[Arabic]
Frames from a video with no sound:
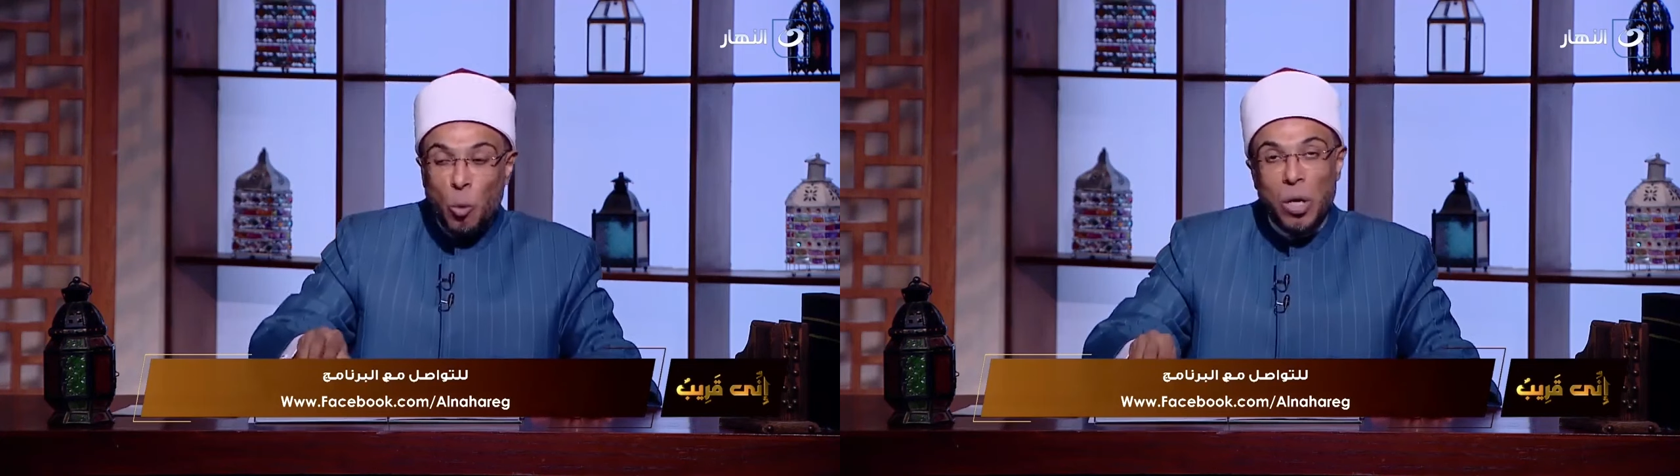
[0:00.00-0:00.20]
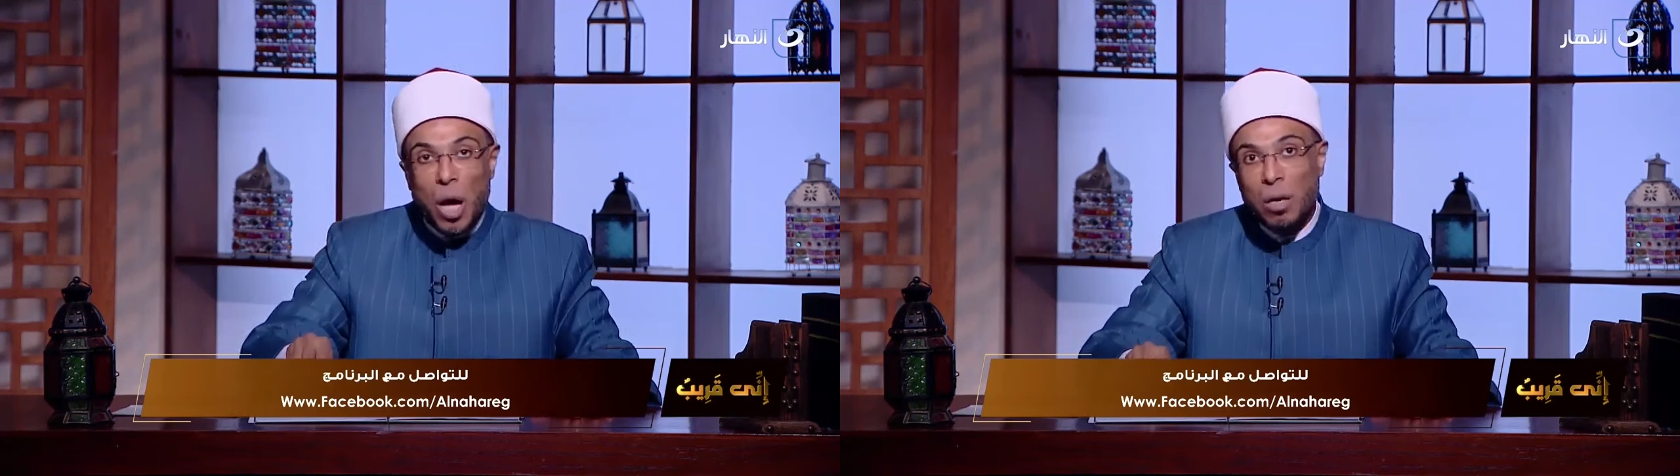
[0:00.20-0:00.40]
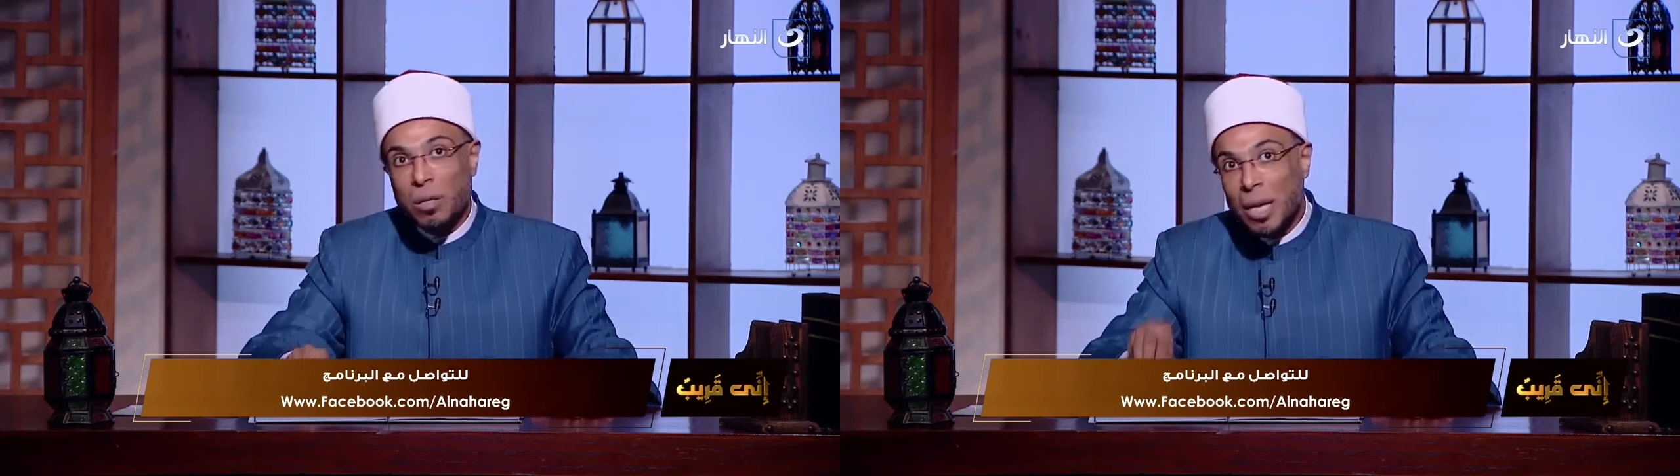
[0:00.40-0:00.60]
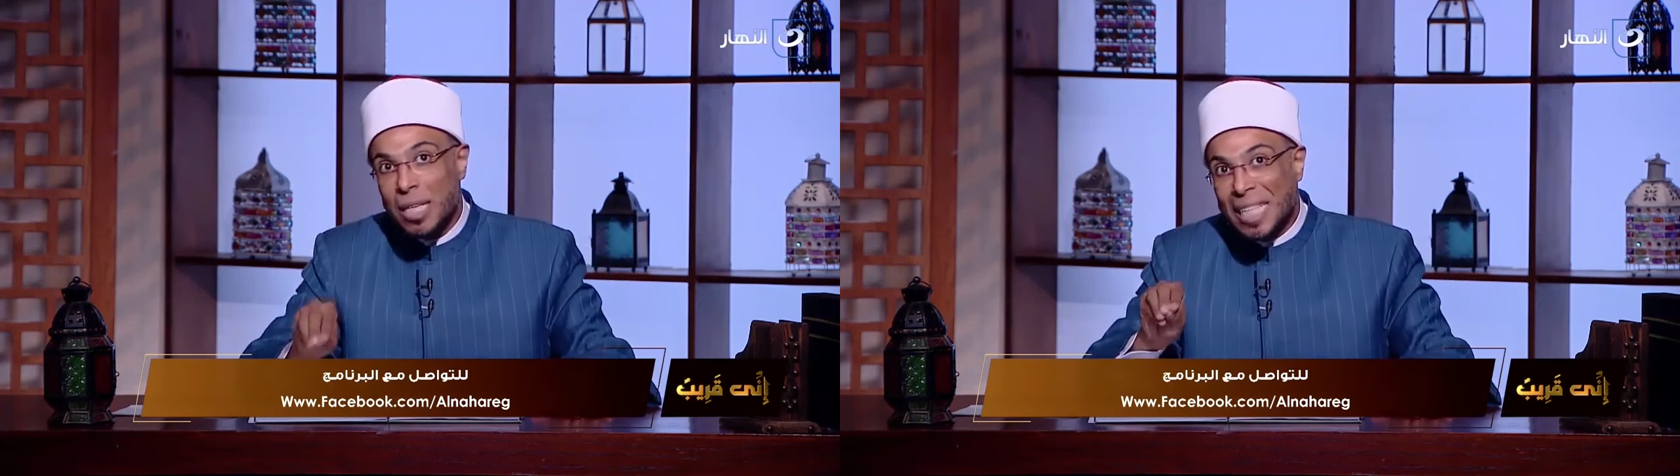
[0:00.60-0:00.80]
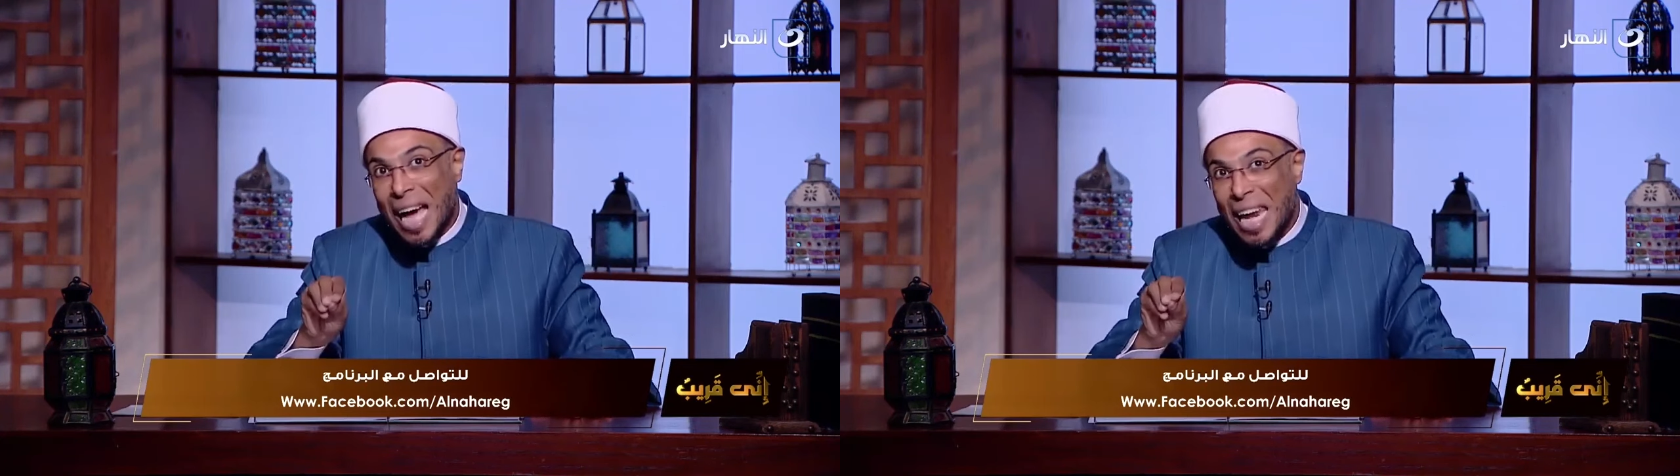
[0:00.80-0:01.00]
والنهارده
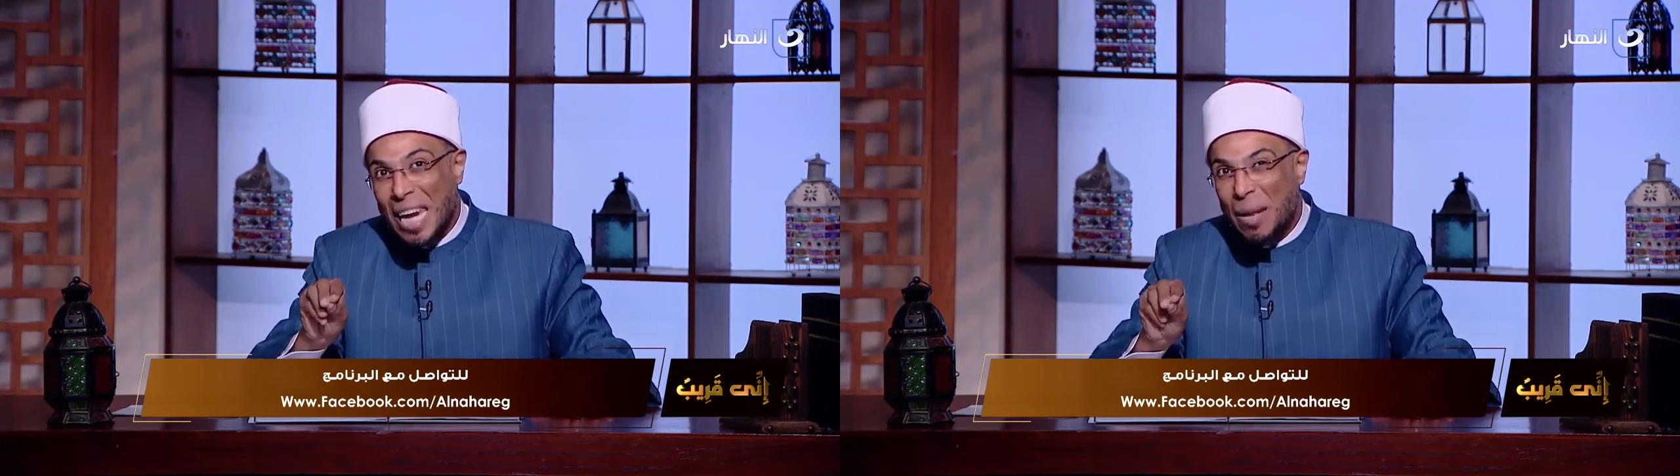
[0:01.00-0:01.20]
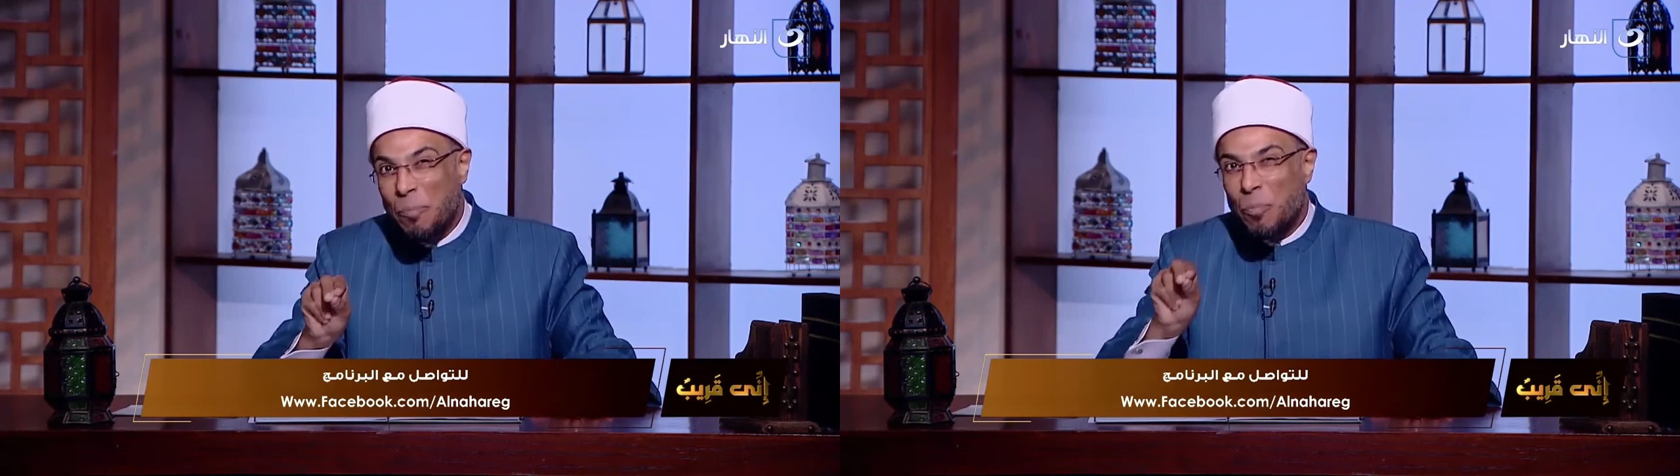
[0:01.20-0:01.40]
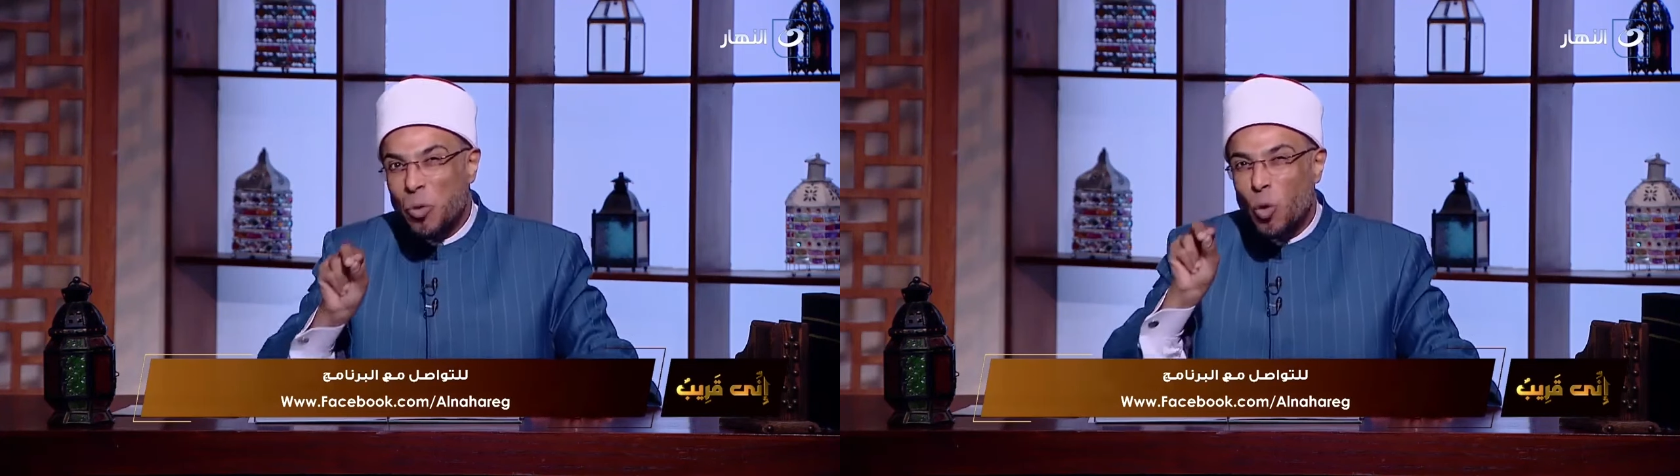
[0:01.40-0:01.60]
نتعلم